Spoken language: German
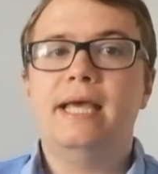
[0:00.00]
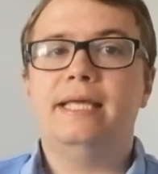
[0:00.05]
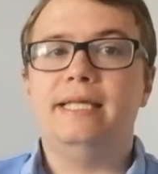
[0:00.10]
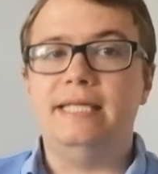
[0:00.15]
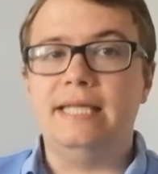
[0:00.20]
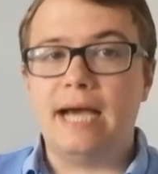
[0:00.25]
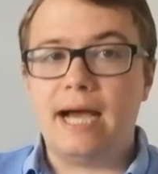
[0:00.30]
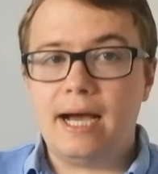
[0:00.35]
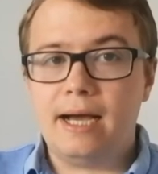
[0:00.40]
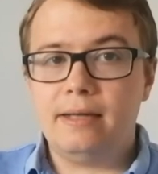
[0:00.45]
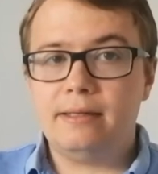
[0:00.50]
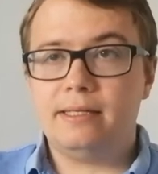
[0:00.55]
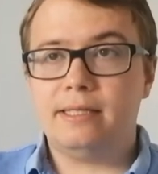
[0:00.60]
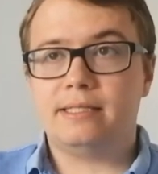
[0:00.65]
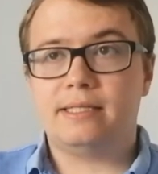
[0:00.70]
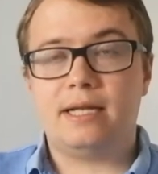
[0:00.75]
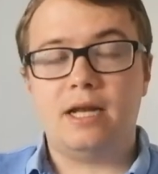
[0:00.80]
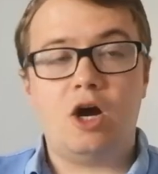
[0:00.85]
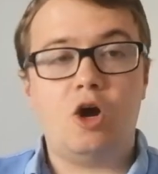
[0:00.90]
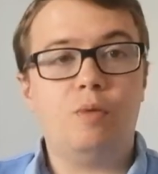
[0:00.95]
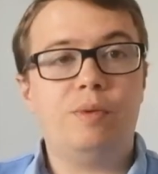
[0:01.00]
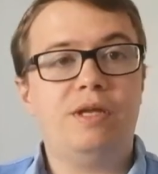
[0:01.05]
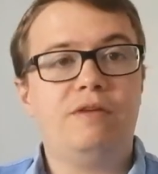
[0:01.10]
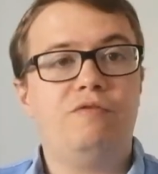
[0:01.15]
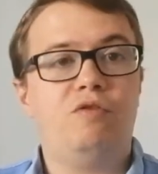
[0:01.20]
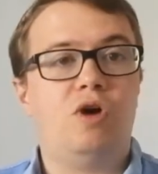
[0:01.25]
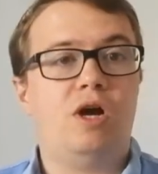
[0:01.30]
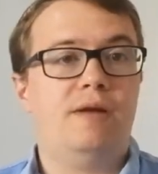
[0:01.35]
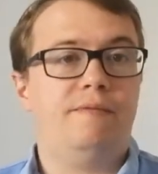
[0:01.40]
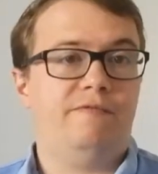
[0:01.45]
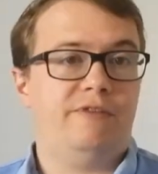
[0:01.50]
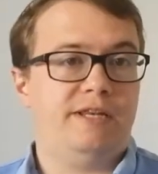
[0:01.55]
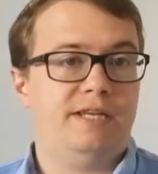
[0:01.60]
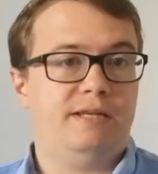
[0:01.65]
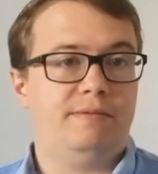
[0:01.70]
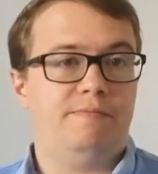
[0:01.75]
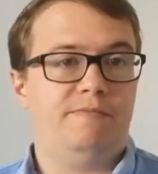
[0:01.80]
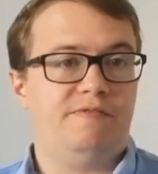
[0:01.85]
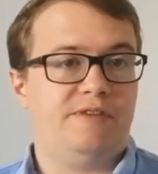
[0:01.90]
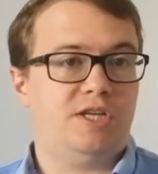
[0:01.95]
Ja, das glaube ich, vor allem wenn
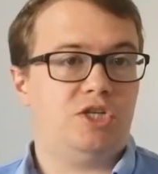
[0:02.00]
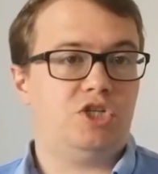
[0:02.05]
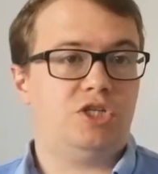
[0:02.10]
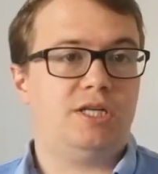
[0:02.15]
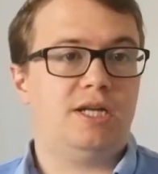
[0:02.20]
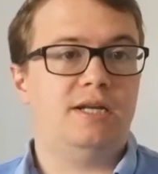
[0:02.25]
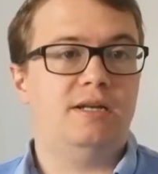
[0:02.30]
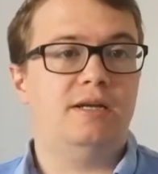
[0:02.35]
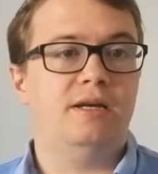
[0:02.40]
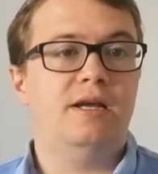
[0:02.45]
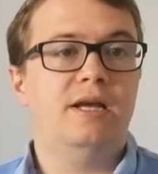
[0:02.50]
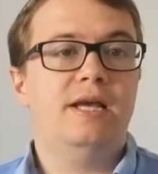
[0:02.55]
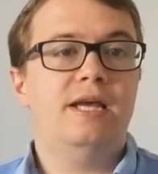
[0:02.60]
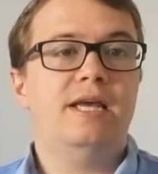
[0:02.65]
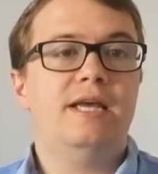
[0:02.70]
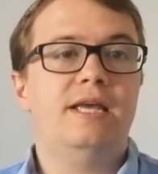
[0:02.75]
ich feststelle,